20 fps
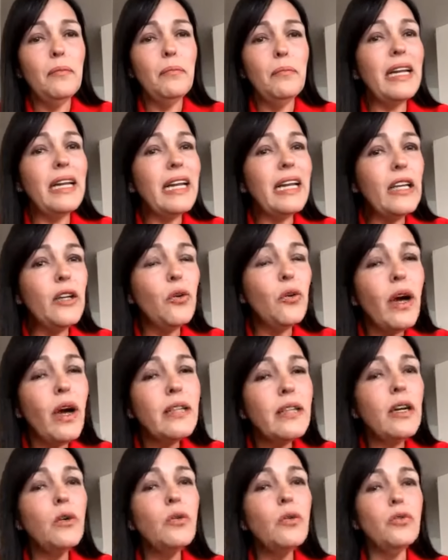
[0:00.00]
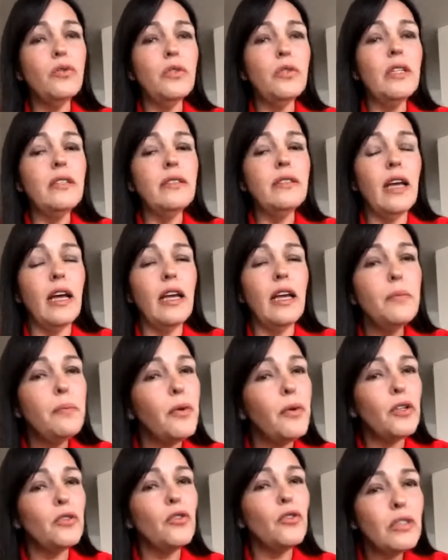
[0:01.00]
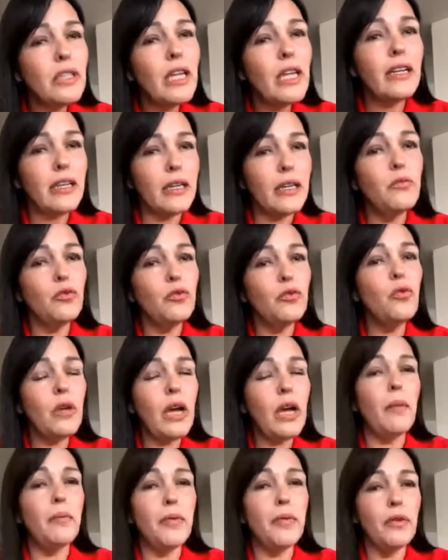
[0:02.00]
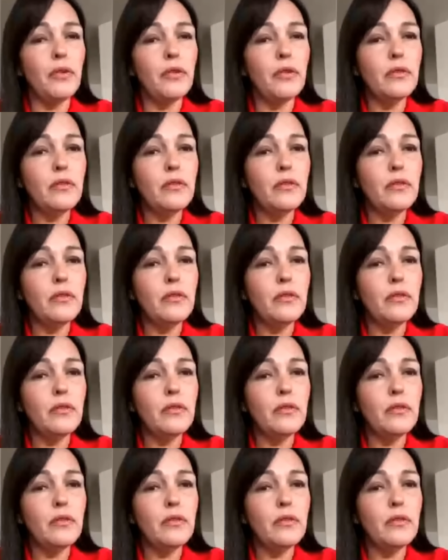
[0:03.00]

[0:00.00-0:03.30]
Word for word: para que no haya justicia y por eso es que queremos un cambio.